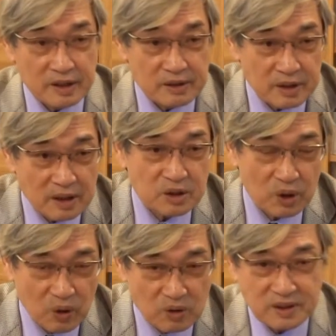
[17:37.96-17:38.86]
那
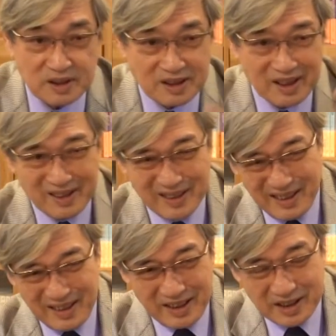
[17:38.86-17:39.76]
从这
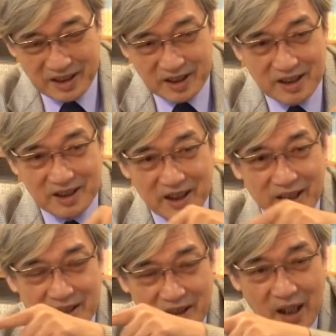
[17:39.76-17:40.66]
一系列
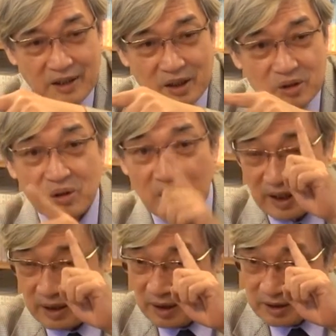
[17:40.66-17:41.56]
的看得出来，
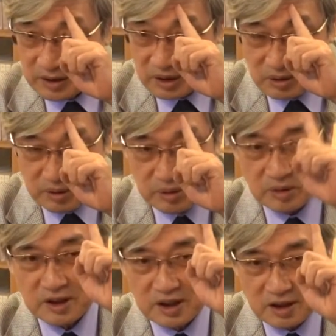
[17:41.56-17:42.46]
周
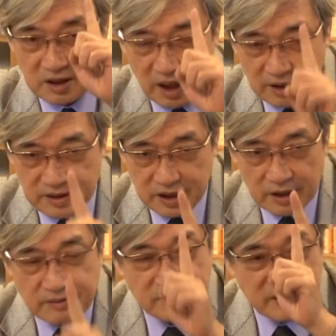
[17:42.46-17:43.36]
瑜是想
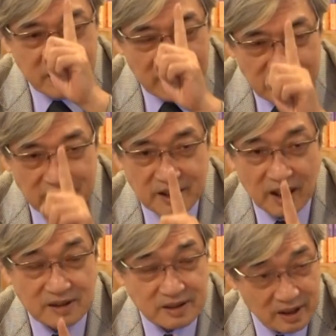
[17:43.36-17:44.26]
乘这一
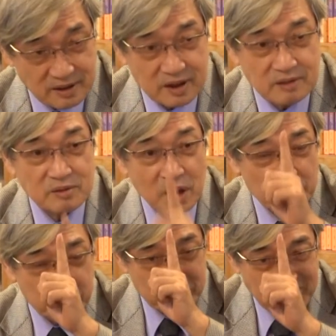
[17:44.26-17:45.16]
场战争
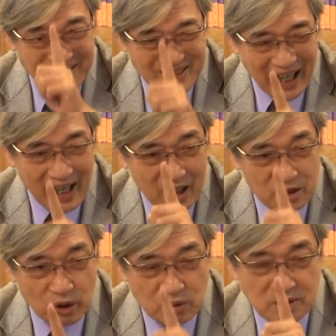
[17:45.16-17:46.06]
去打
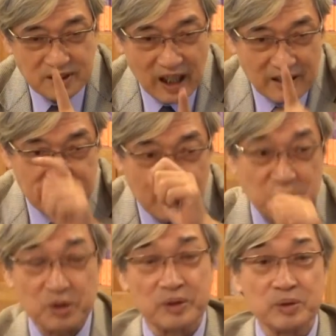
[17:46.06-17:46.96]
通长江
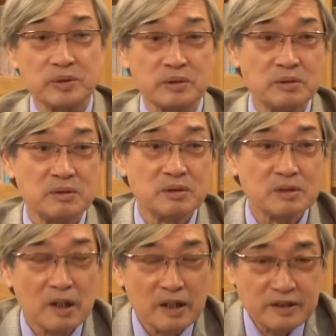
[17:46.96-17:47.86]
水路，
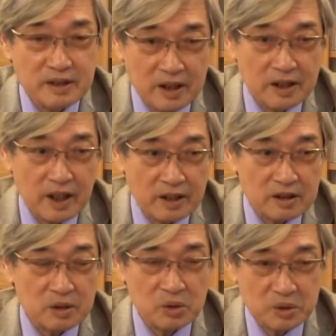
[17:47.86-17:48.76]
这一点
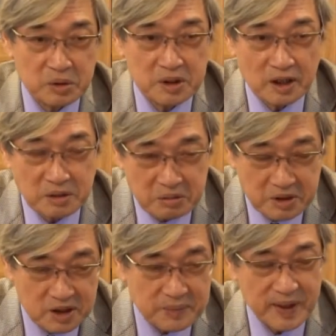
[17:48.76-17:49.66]
是过去研究
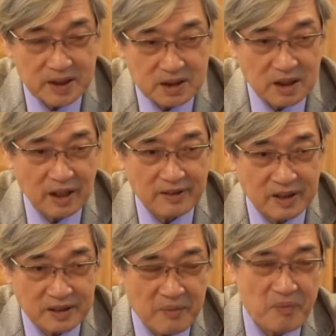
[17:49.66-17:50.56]
赤壁之战的
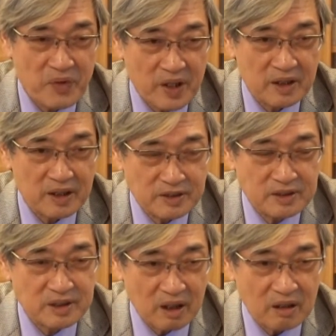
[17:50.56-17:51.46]
人你很
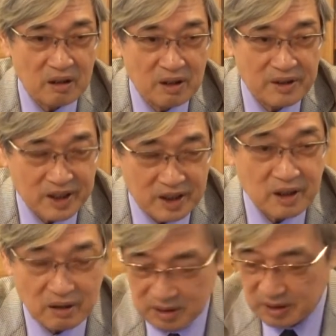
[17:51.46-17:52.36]
少提
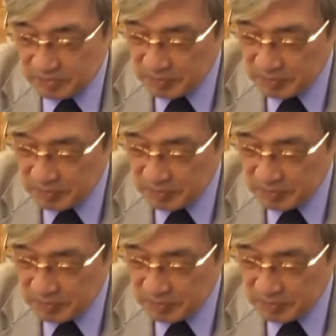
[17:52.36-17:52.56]
到的。